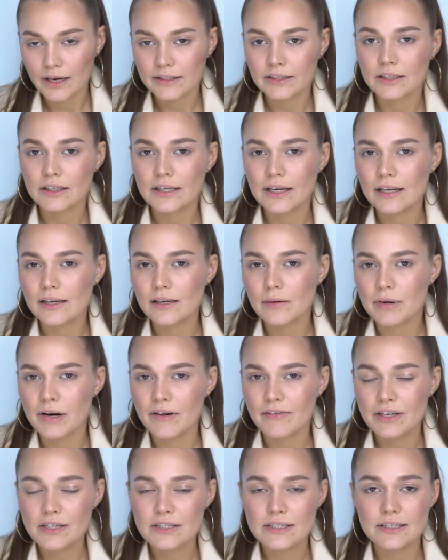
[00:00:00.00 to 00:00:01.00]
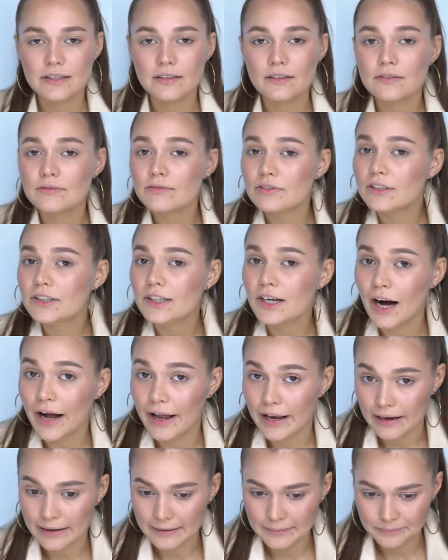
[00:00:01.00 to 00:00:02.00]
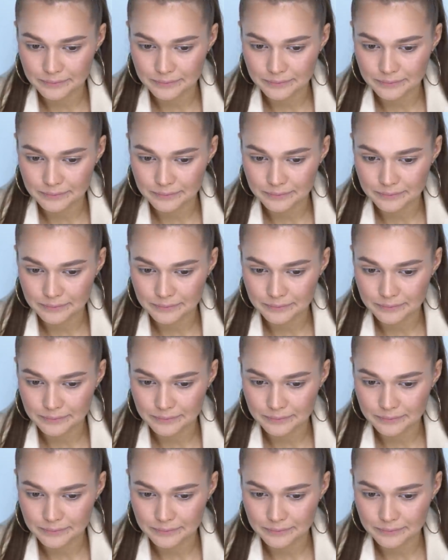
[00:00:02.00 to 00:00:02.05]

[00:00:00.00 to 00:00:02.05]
Этот гель для бровей сделан в Италии.